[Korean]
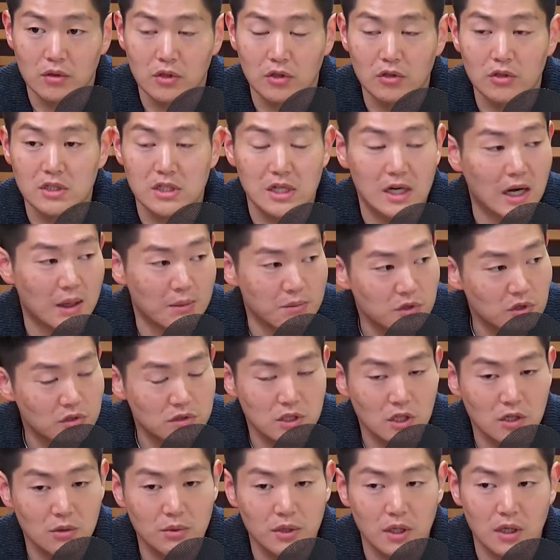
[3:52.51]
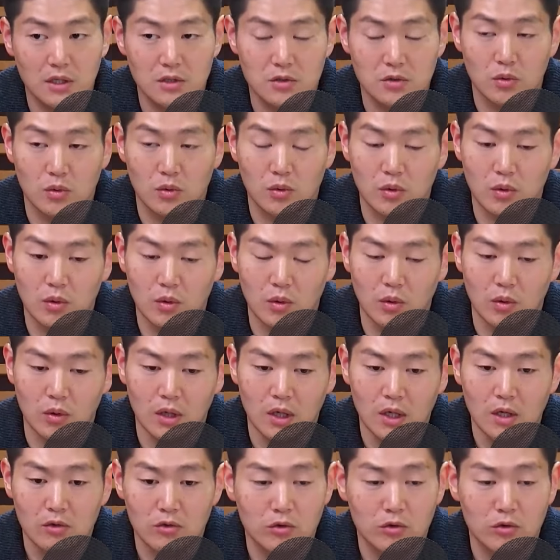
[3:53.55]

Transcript: 그건 이제 감정 싸움이 되기 좋고